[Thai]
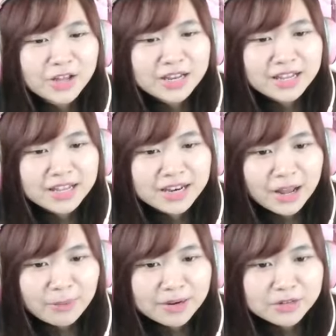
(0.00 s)
นนี้เรา
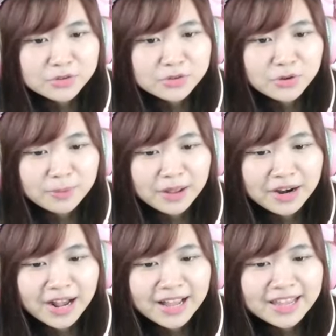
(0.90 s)
มาถึงจุดจบแล้ว
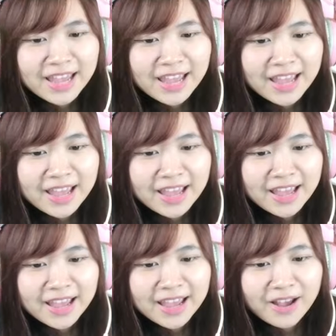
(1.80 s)
นะคะเย่
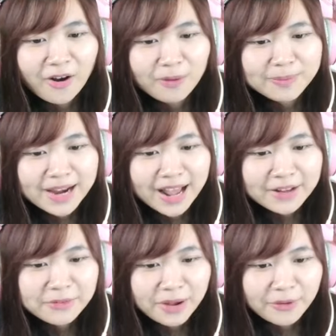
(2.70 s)
ออกไม่ได้
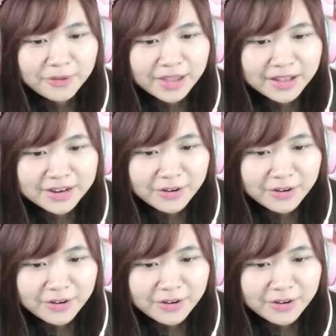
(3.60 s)
ด้วยโอเคแล้ว